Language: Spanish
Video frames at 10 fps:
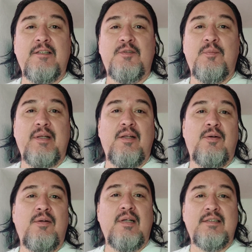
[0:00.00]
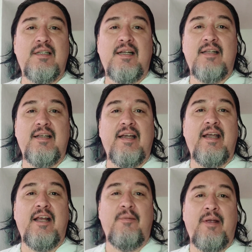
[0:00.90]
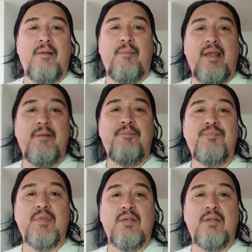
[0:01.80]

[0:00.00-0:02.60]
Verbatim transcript: hice un video acerca de Airbnb,